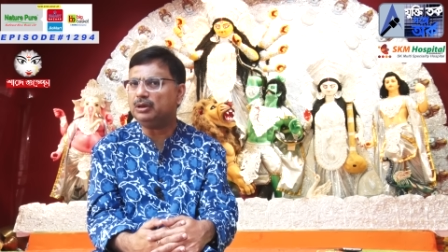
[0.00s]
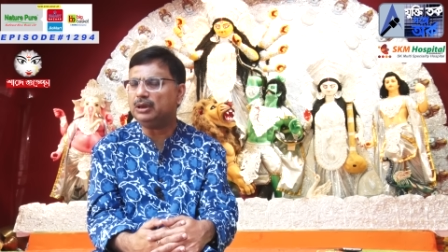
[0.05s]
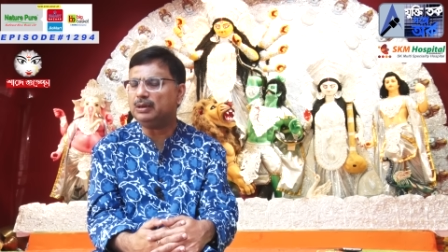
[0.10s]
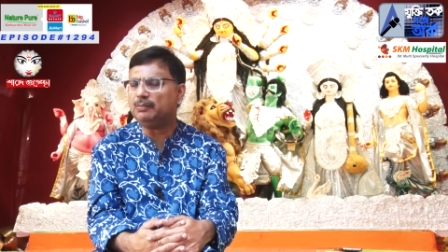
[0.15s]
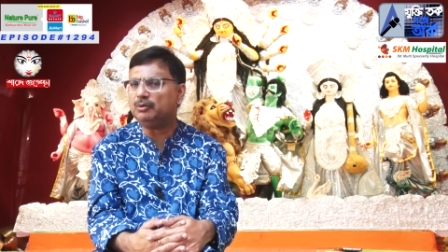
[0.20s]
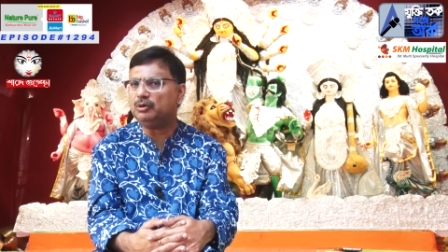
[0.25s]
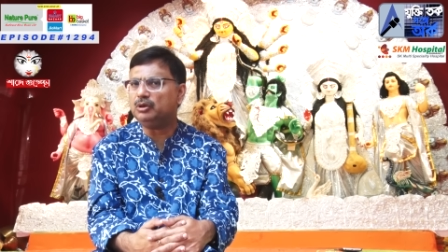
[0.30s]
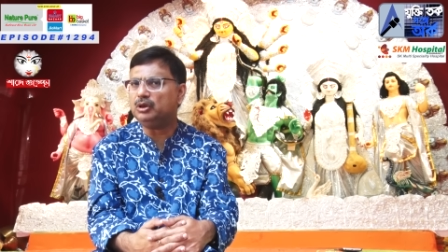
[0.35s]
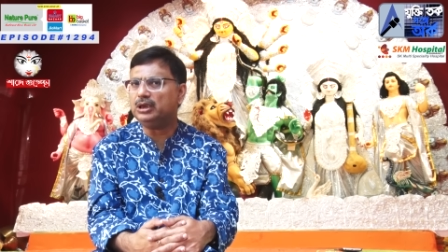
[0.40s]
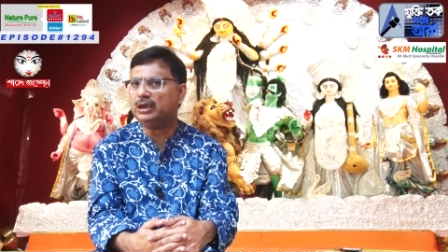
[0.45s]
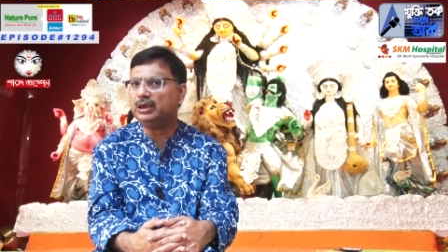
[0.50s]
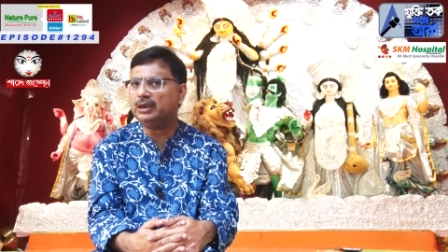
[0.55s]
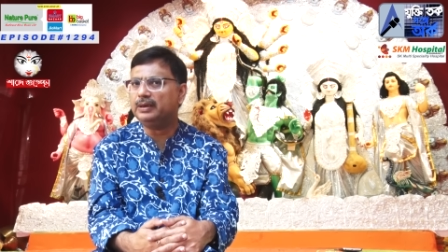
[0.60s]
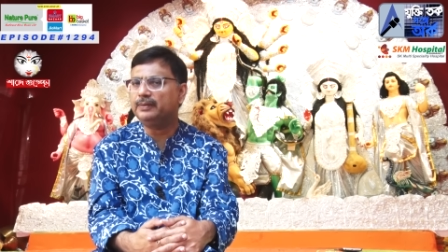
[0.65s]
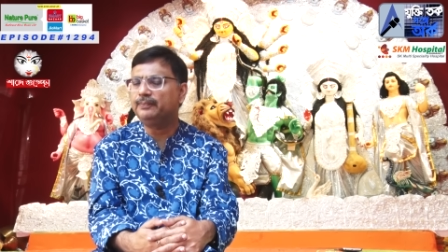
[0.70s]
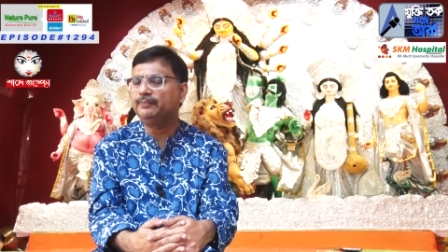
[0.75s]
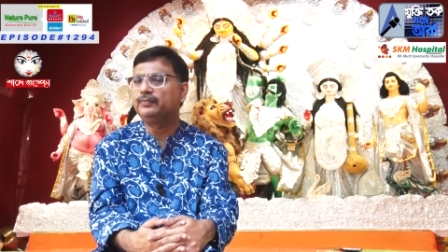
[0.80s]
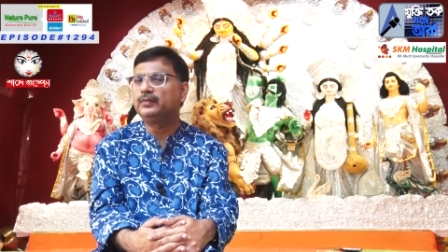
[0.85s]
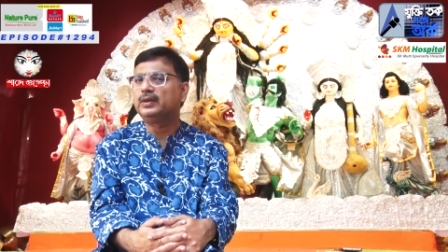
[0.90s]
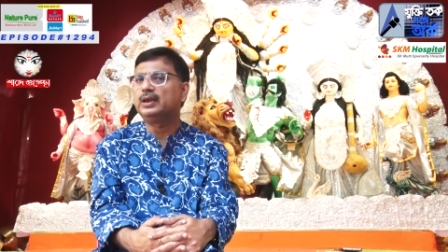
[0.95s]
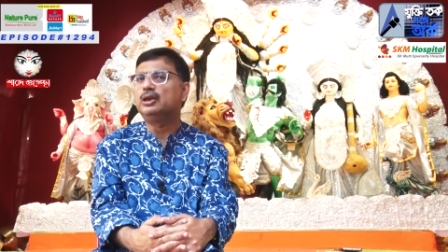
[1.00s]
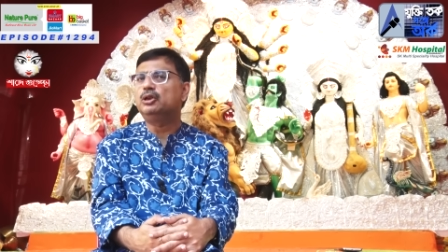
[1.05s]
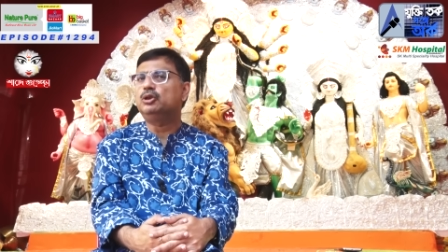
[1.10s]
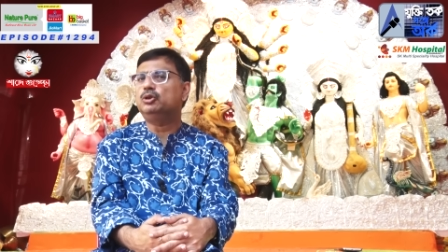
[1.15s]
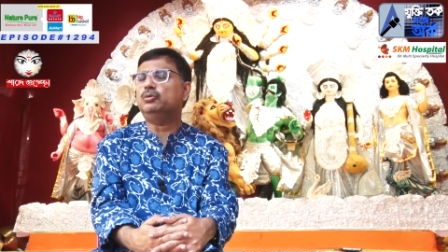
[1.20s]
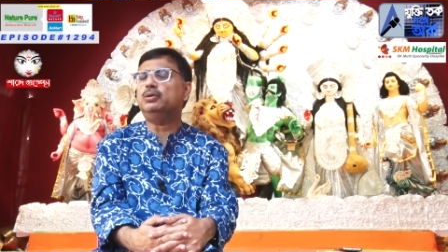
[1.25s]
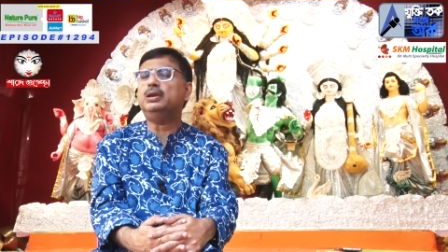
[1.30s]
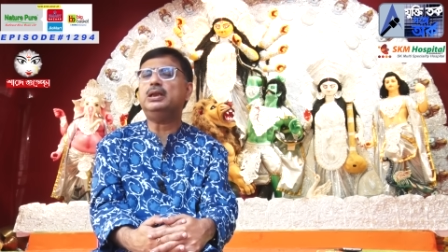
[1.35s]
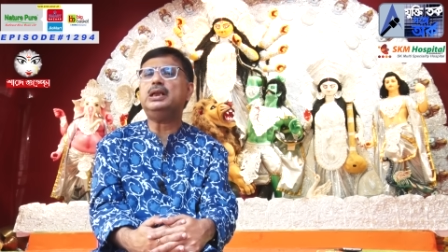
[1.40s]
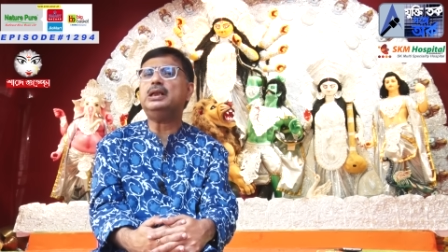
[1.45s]
কথা বলছেন
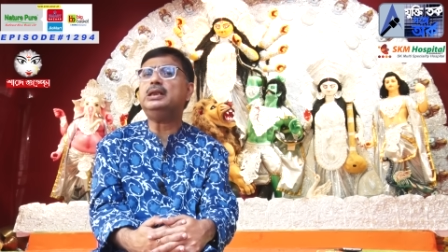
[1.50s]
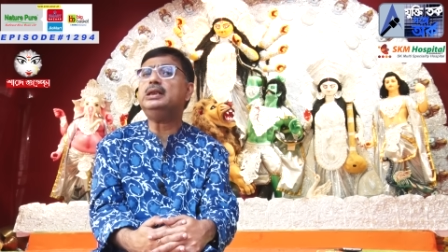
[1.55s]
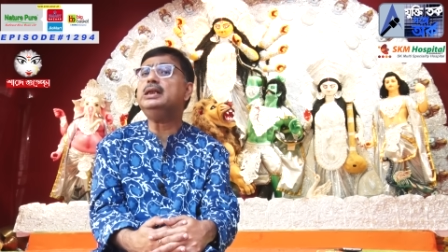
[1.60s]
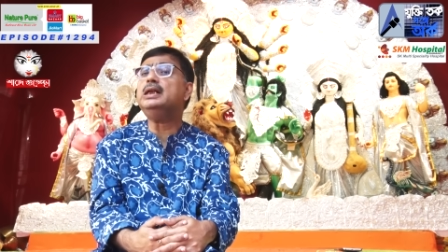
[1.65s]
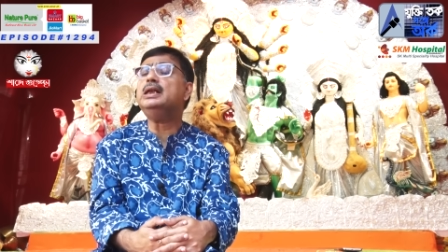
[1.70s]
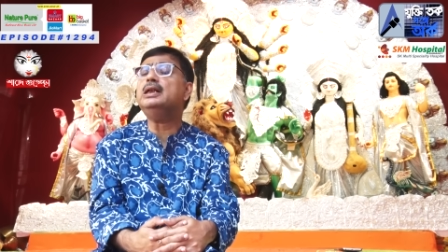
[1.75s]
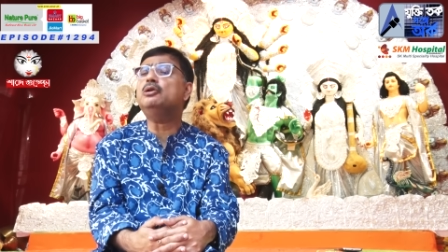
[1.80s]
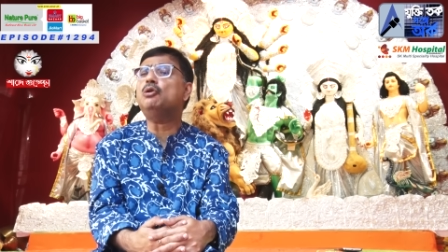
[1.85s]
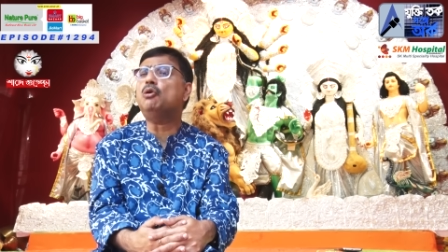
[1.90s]
শোনা যাচ্ছে